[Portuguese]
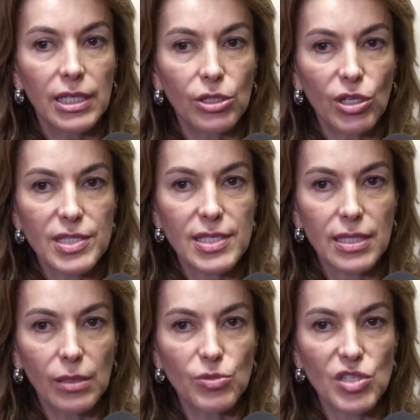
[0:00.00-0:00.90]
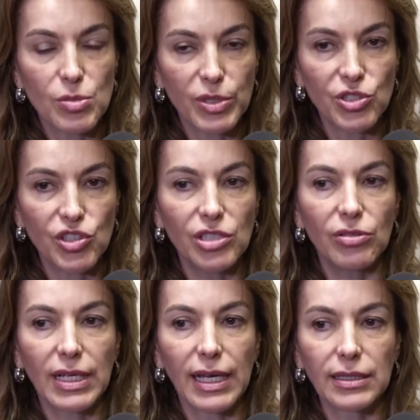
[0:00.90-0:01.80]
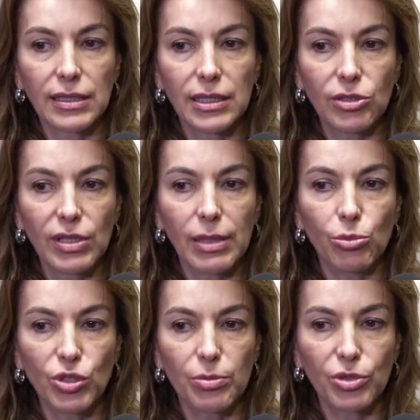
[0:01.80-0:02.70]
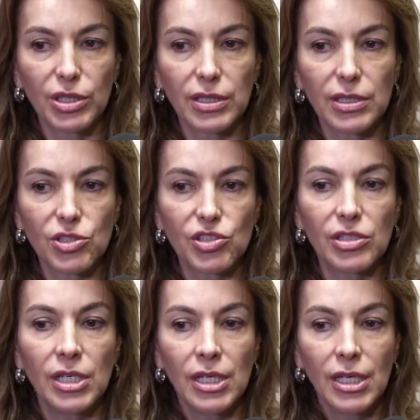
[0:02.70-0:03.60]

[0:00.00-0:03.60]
que nós estamos expandindo expandindo a cada ano, ele é muito importante